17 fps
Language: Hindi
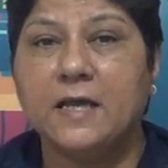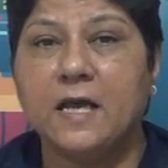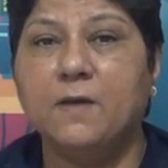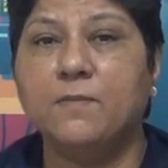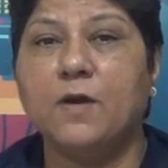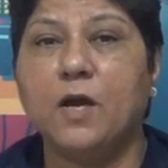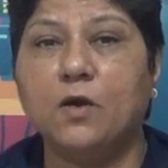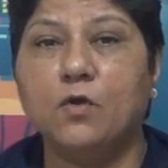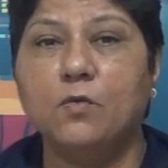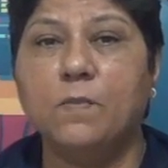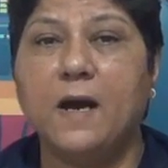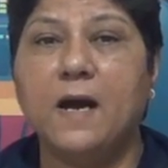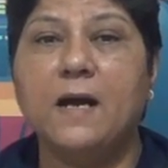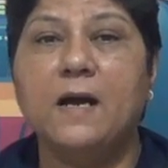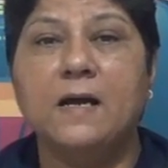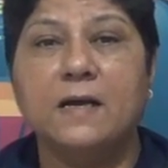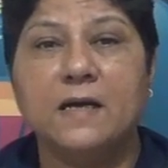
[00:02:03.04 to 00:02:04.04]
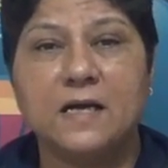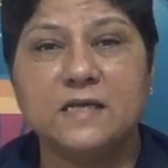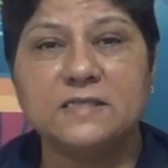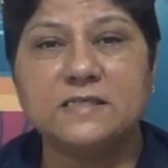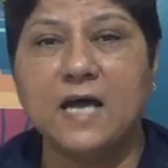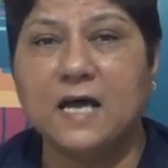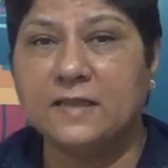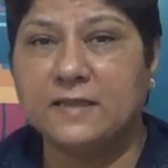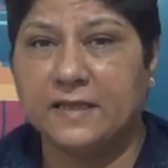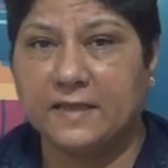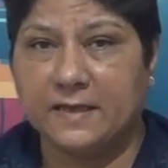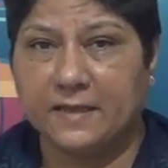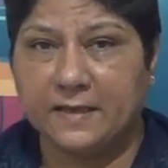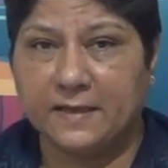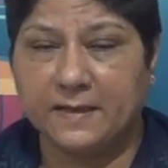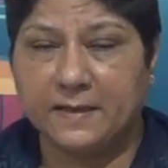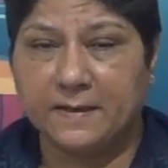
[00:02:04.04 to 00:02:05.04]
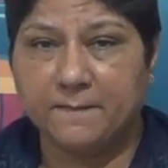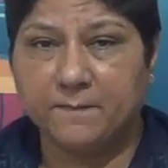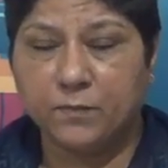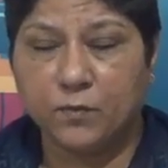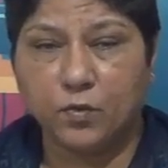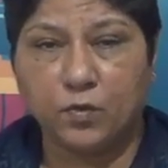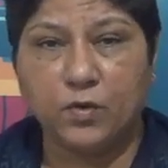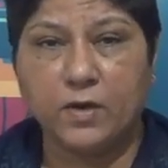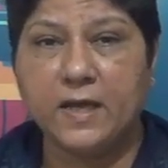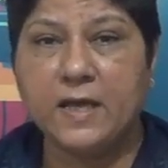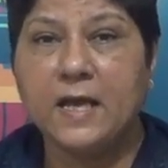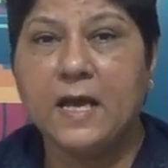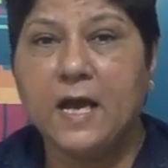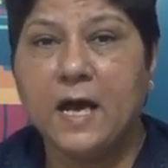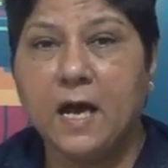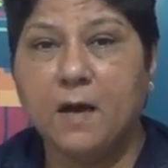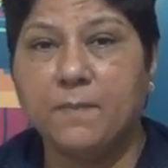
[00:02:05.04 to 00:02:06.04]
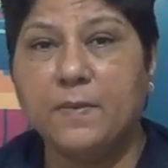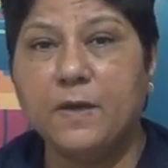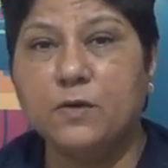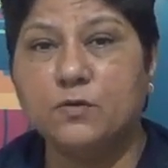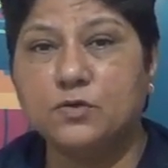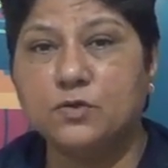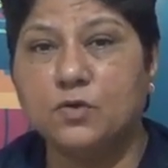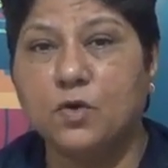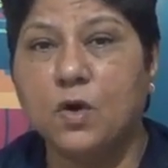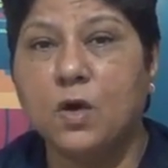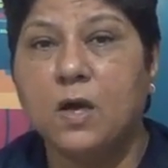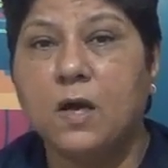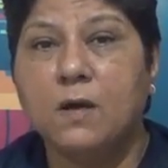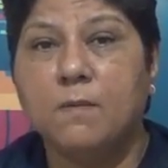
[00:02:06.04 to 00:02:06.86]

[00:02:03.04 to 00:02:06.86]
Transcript: कि हम राघुबा का साथ दे रहे हैं उन्होंने अभी उसको